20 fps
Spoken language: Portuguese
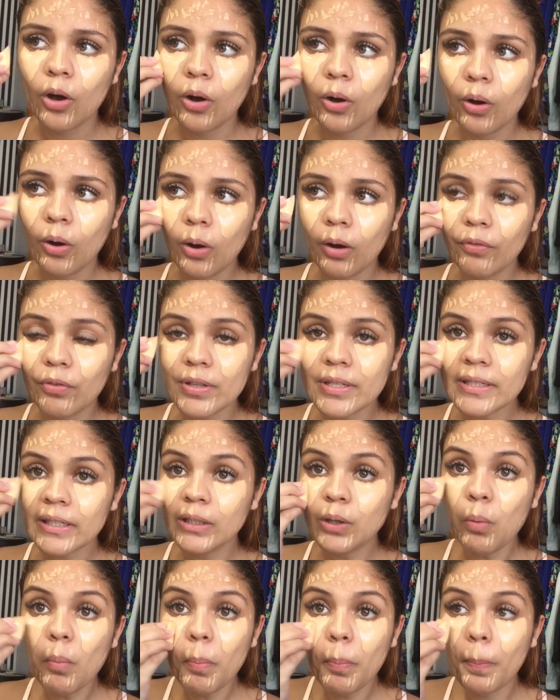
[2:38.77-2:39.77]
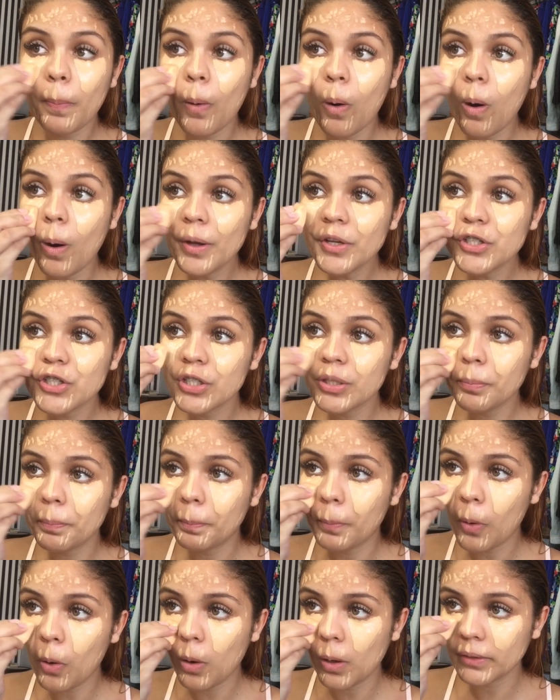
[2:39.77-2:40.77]
Ó, oh, você não pode, em
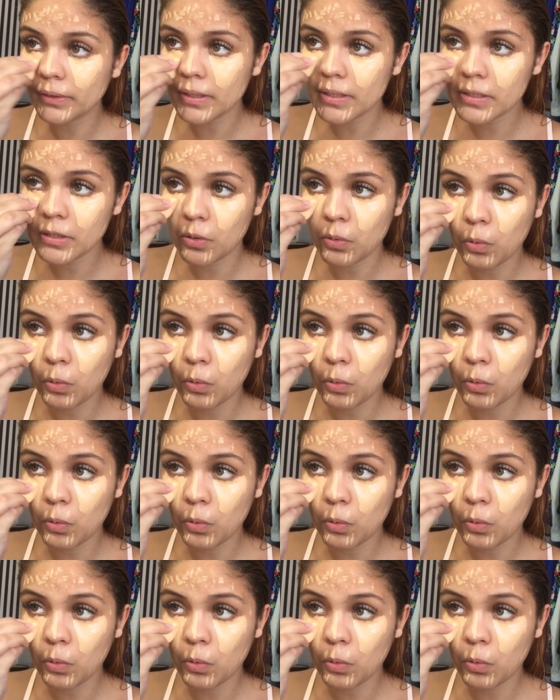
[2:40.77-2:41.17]
hipótese